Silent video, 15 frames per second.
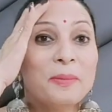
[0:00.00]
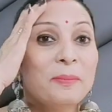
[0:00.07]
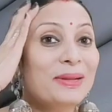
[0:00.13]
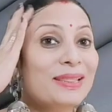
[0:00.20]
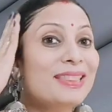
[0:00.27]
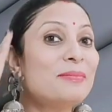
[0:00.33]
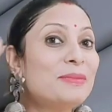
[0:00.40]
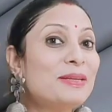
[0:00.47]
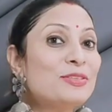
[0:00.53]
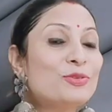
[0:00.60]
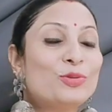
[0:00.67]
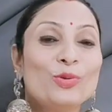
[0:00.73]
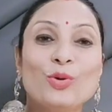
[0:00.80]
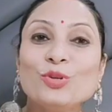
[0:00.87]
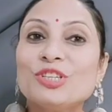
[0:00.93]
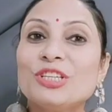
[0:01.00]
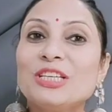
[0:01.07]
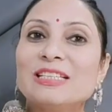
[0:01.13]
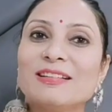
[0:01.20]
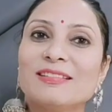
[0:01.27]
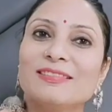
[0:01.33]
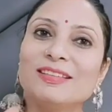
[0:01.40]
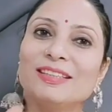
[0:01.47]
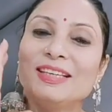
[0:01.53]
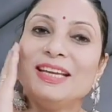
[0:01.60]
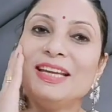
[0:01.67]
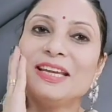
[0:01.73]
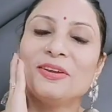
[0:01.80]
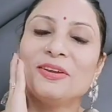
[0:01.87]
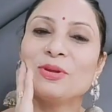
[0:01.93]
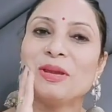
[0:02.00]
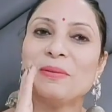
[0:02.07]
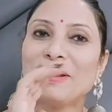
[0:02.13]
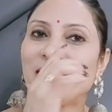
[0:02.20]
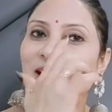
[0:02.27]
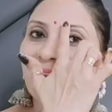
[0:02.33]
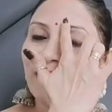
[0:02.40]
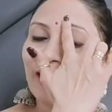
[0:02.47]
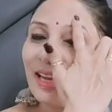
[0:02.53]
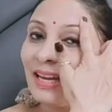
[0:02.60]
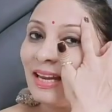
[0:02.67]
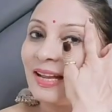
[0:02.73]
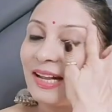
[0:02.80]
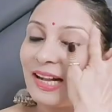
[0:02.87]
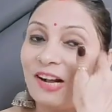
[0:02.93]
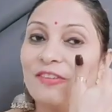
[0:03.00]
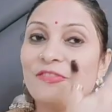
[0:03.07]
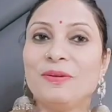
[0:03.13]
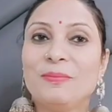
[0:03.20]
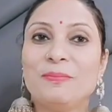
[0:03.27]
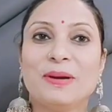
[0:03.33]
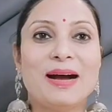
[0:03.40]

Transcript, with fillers: मतलब मैं सोच नहीं सकती थी क्योंकि मैंने ये काफ़ी